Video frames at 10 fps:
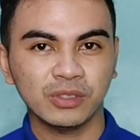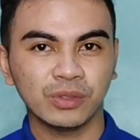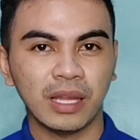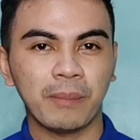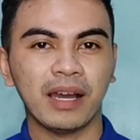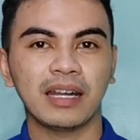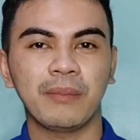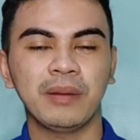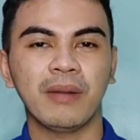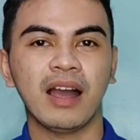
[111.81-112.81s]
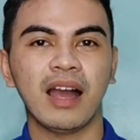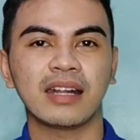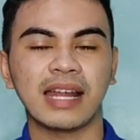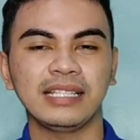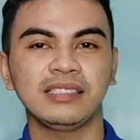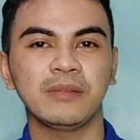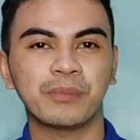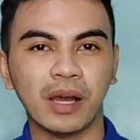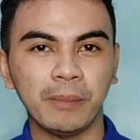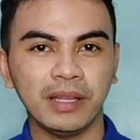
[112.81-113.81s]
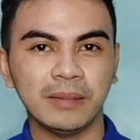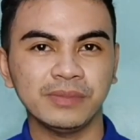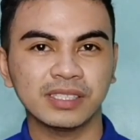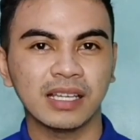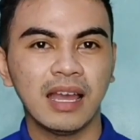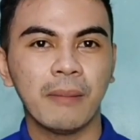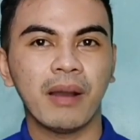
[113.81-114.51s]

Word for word: So, napakarami mga arising problems,